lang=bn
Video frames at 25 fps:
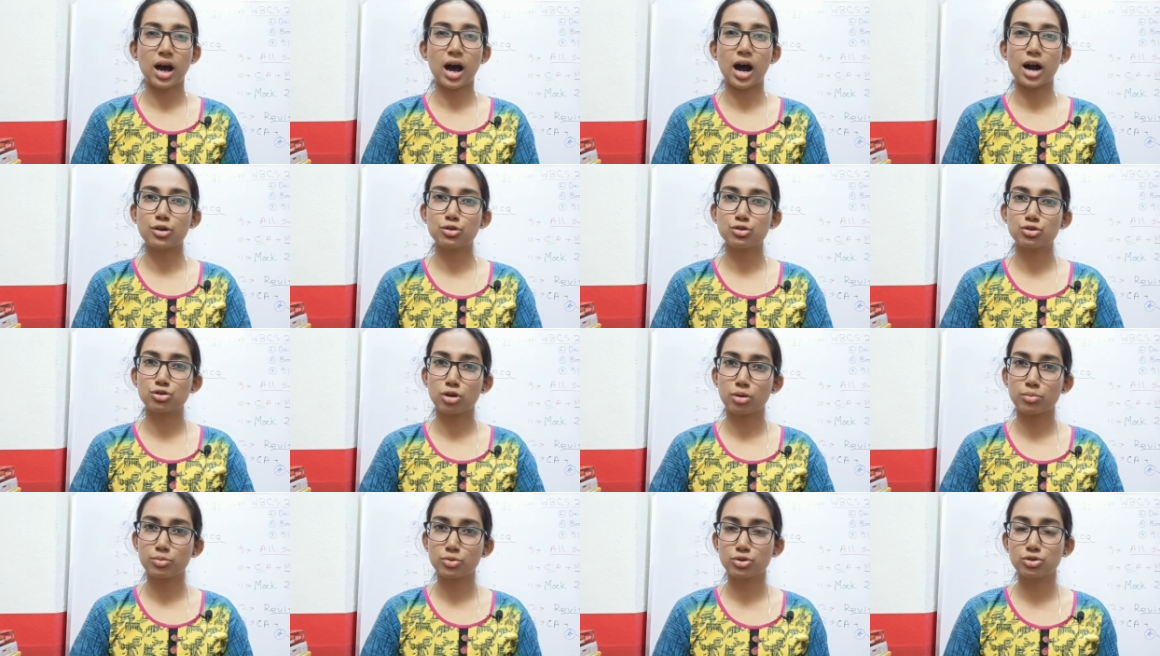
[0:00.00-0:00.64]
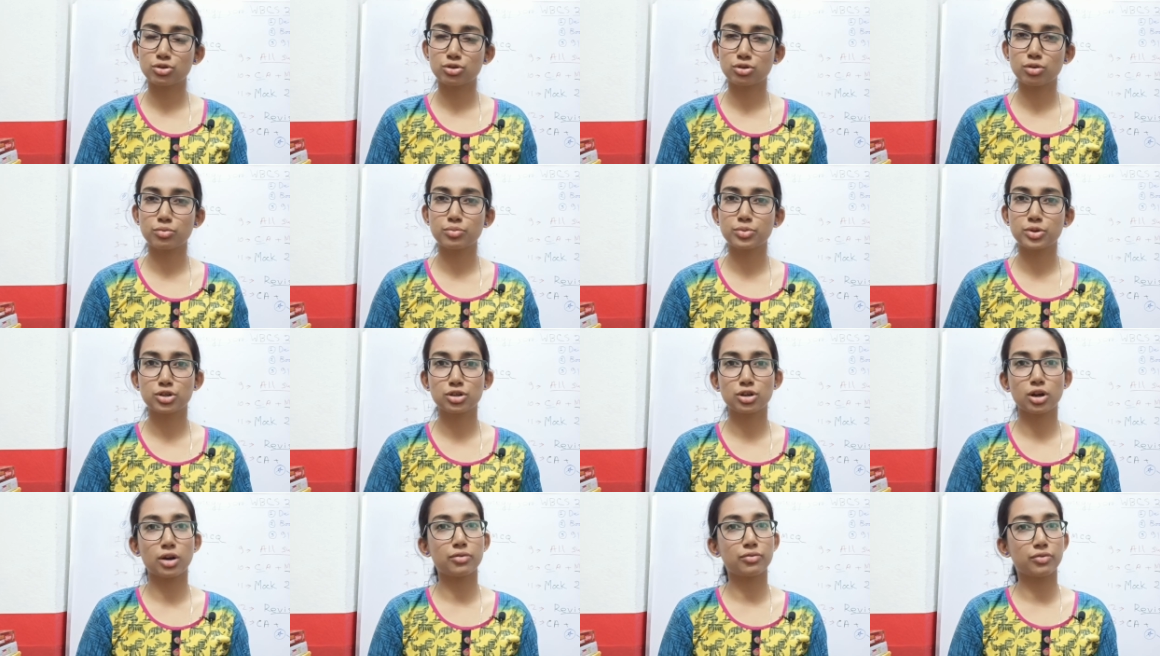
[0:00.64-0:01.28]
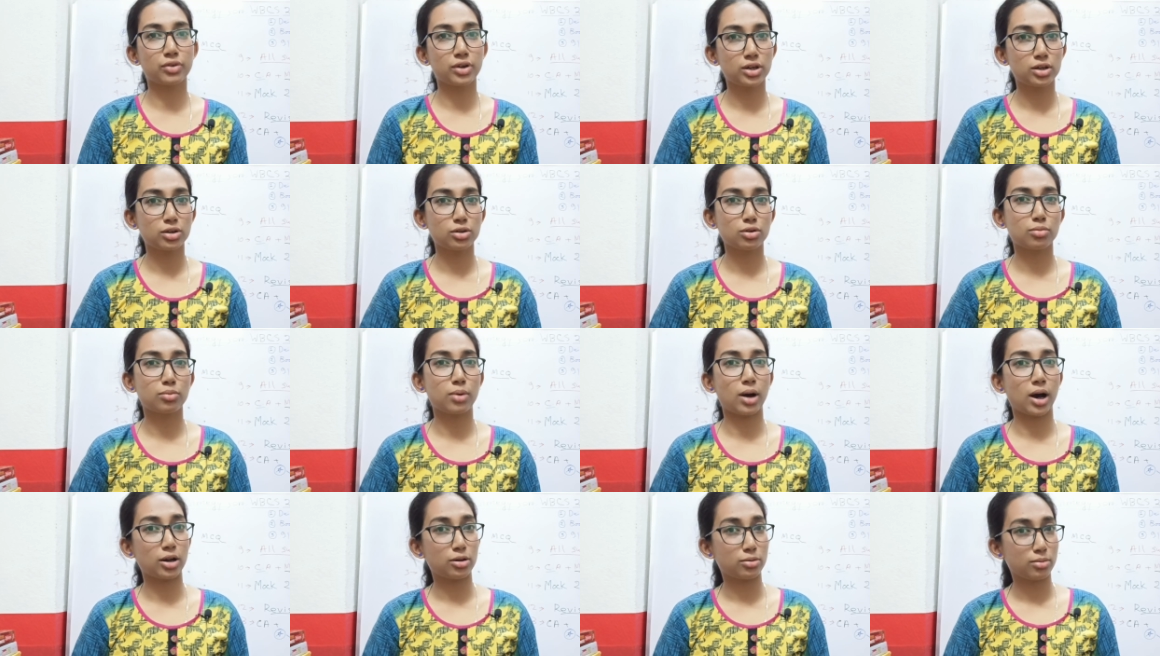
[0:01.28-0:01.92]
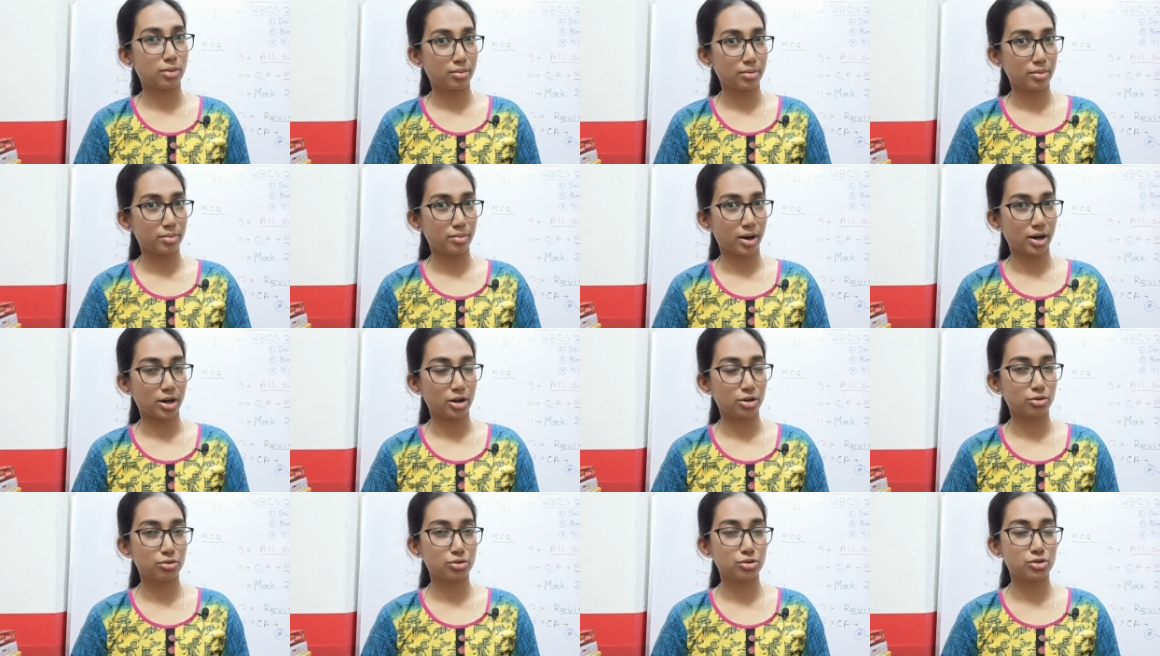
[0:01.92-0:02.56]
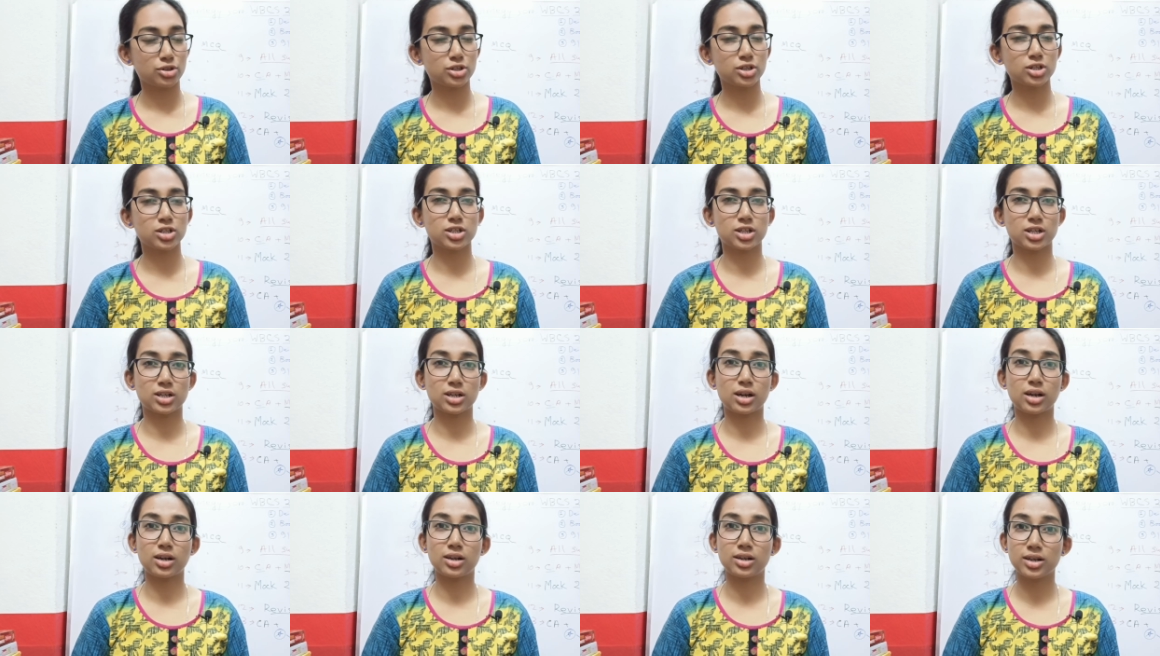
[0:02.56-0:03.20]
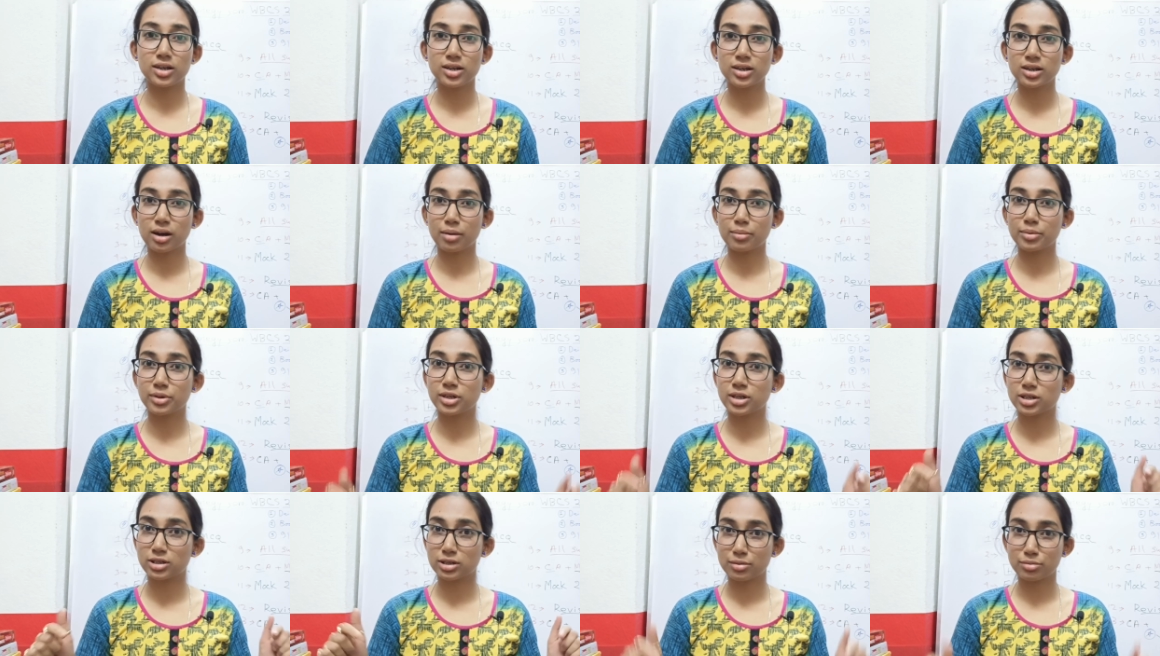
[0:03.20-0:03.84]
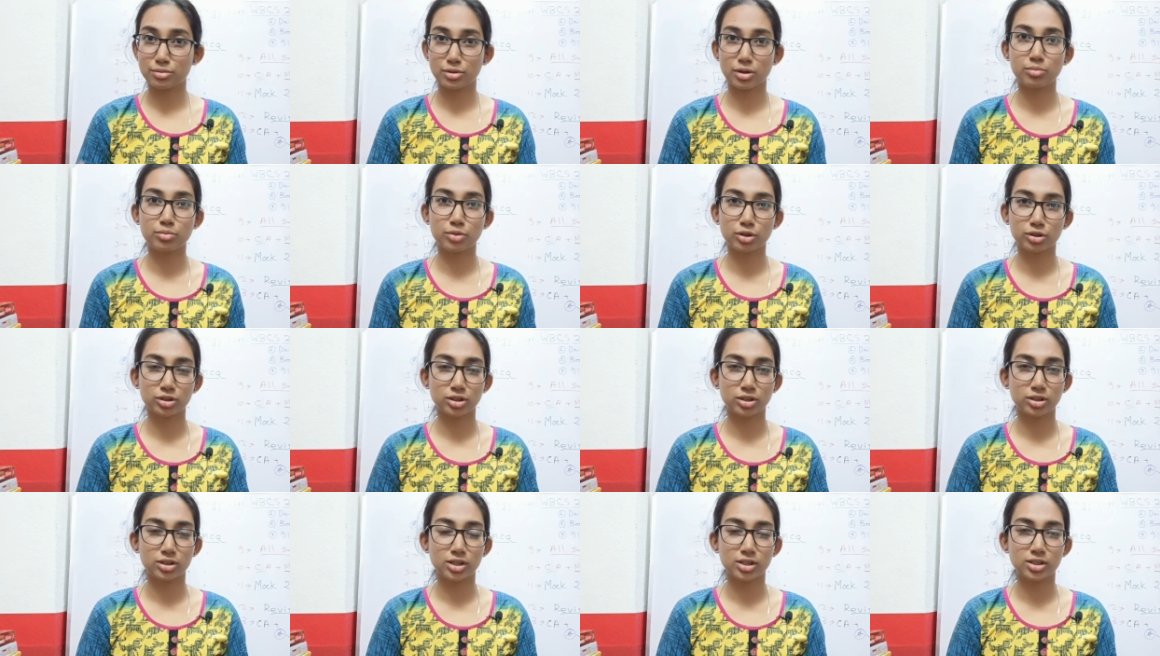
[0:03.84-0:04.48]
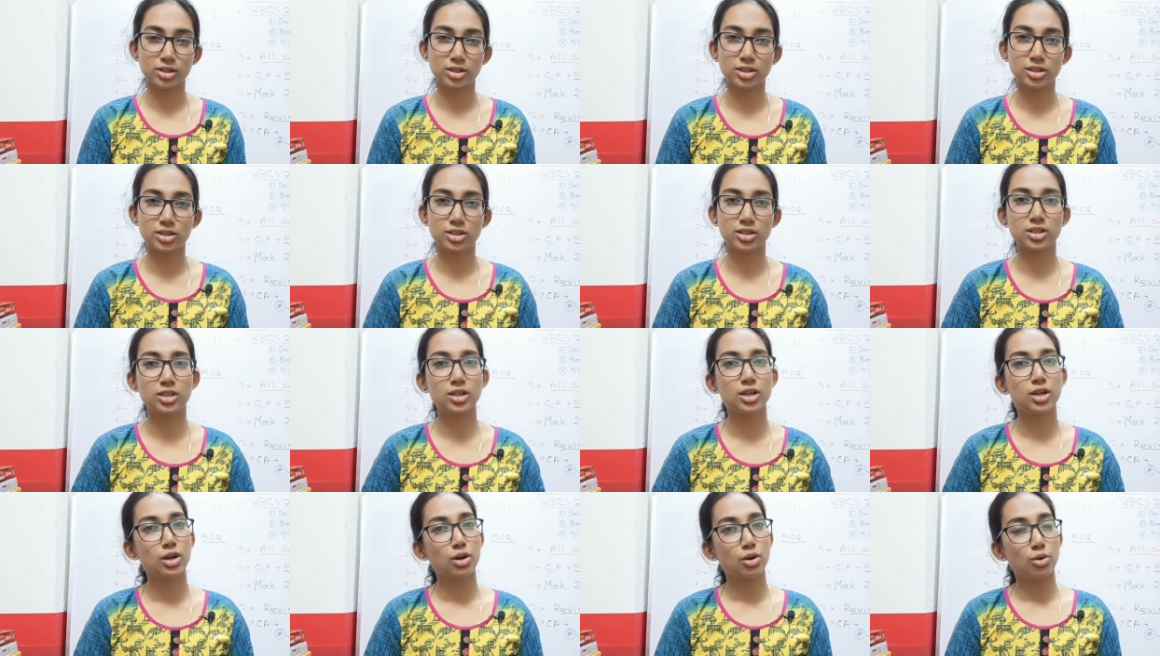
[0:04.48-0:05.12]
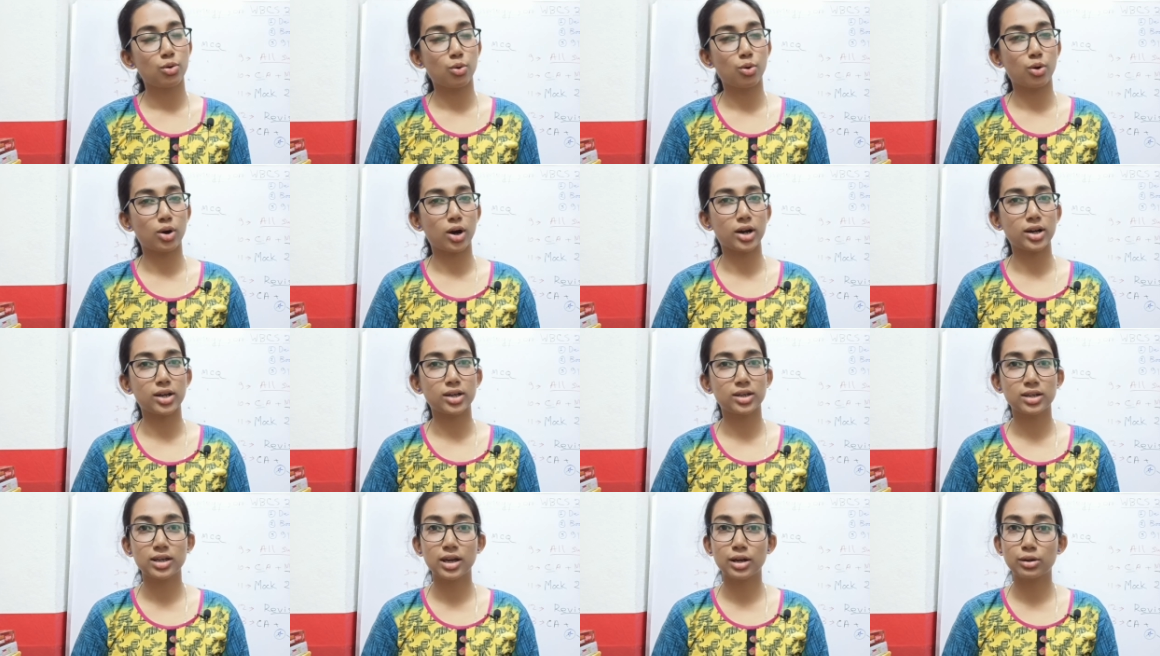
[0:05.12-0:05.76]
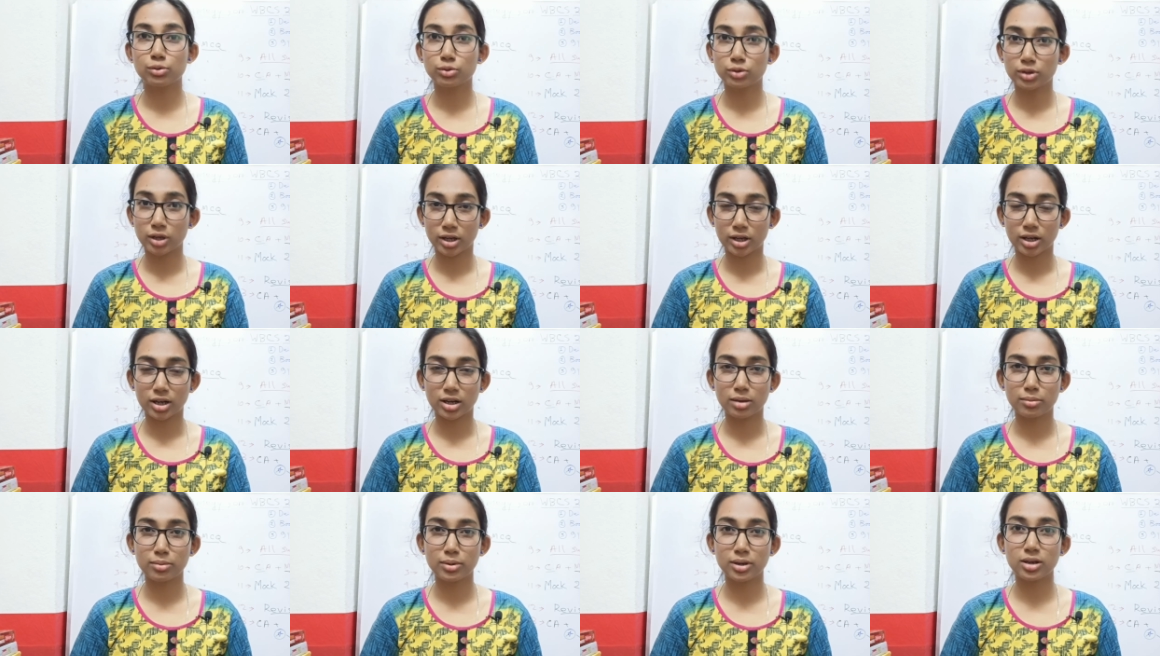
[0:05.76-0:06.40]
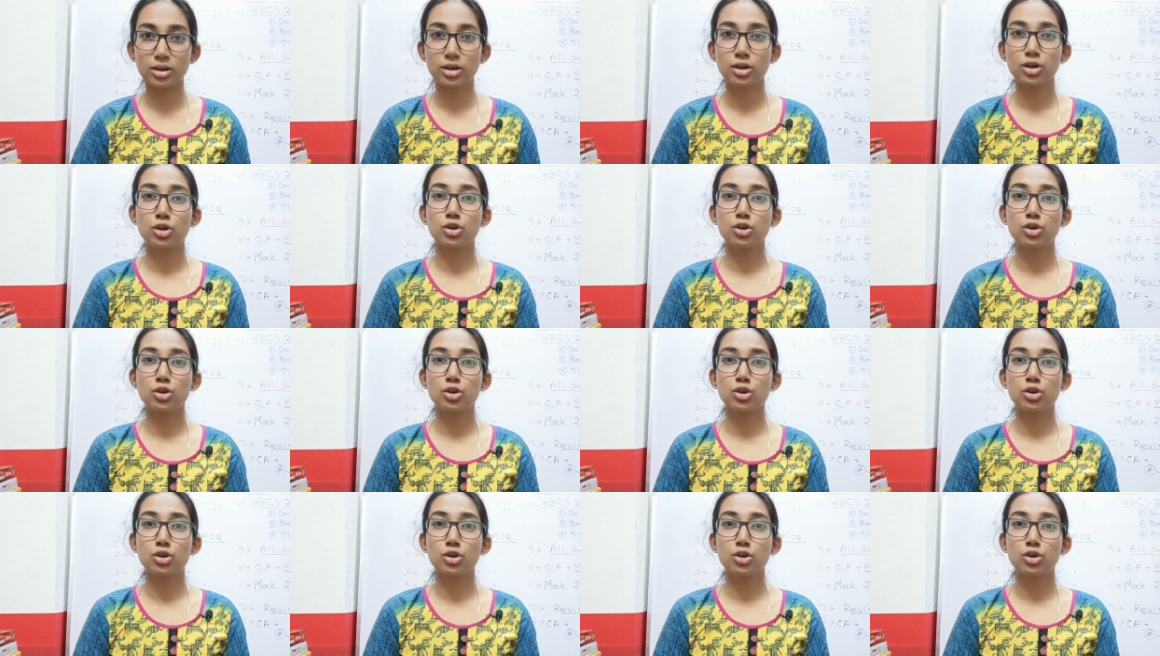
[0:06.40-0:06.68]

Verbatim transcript: আরও সমস্ত বিষয়ের ভিডিও ভালোভাবে বানানো রয়েছে সেটার লিঙ্ক আমি ডিসক্রিপশান বক্সে দিয়ে দিয়েছি ওখানে গিয়ে একটু দেখে নেবে